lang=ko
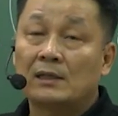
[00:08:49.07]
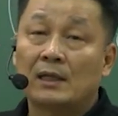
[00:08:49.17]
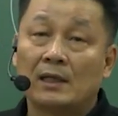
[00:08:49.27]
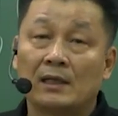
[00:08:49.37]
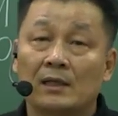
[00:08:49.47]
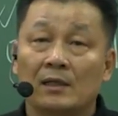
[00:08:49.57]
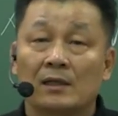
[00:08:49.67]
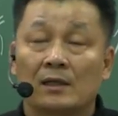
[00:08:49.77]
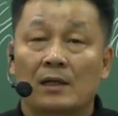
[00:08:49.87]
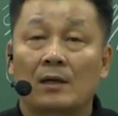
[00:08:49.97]

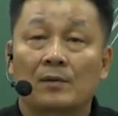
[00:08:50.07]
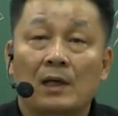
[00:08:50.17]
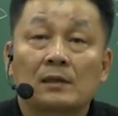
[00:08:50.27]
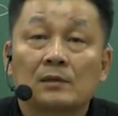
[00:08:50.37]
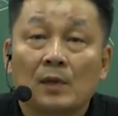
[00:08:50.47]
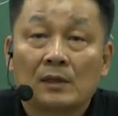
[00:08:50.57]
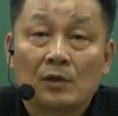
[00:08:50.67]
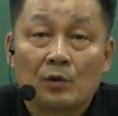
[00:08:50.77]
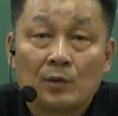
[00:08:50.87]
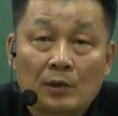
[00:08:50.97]
때각
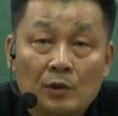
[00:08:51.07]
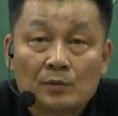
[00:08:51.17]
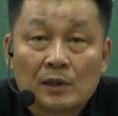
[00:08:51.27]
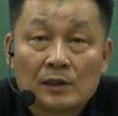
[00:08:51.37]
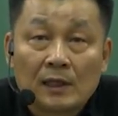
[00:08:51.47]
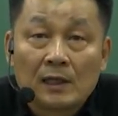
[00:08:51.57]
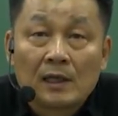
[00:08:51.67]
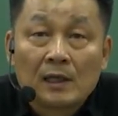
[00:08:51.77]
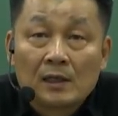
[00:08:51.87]
카트마다 여러분한테